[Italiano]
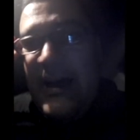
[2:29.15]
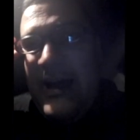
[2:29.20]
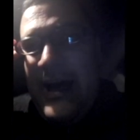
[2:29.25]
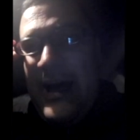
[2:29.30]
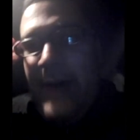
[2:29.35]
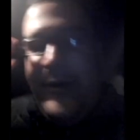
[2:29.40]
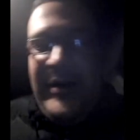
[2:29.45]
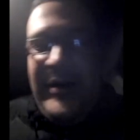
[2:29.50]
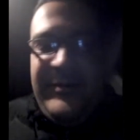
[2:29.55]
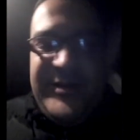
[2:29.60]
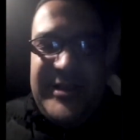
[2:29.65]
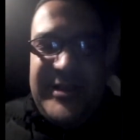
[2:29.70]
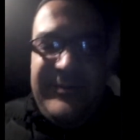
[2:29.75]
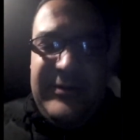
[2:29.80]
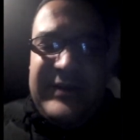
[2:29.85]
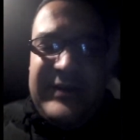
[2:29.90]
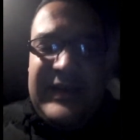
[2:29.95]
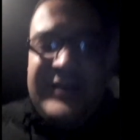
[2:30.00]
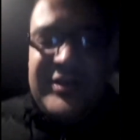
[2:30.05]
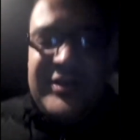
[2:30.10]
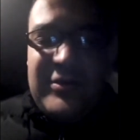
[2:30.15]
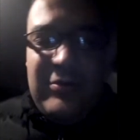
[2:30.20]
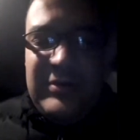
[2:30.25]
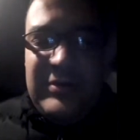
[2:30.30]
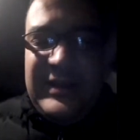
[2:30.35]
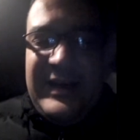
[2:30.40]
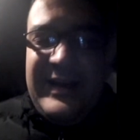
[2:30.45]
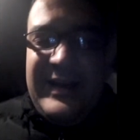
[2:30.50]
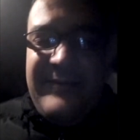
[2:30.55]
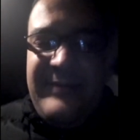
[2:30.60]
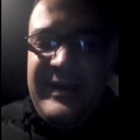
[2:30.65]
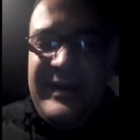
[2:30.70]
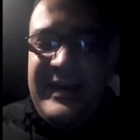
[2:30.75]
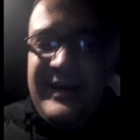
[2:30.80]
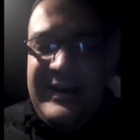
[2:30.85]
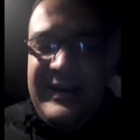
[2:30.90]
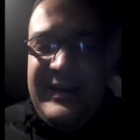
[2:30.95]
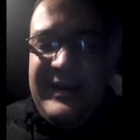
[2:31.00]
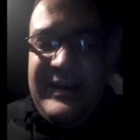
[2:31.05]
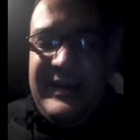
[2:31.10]
Almeno poi si potrà discuterne
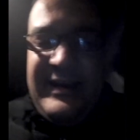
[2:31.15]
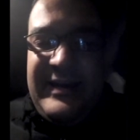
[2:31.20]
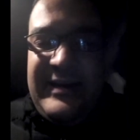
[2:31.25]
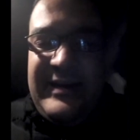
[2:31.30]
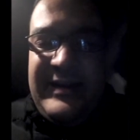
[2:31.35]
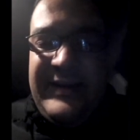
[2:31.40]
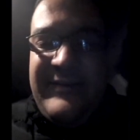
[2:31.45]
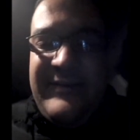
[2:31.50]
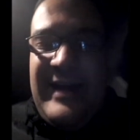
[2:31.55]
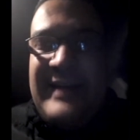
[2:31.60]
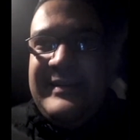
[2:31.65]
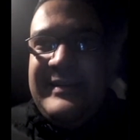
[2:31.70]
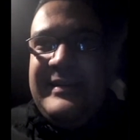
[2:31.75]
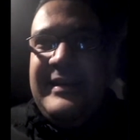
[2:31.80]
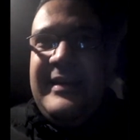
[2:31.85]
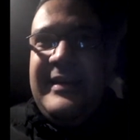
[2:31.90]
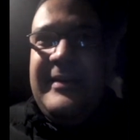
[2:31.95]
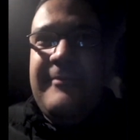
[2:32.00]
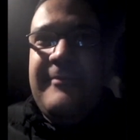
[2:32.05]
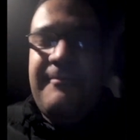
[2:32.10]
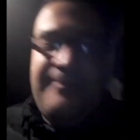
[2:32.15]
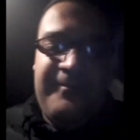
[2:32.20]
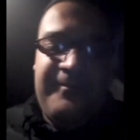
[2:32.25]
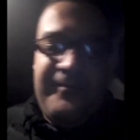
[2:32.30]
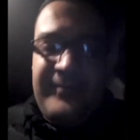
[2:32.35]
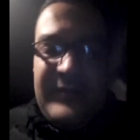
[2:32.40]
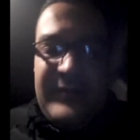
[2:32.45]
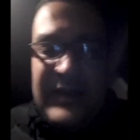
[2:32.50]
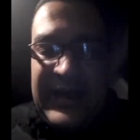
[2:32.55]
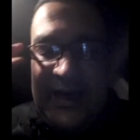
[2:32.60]
bene arrivati mm,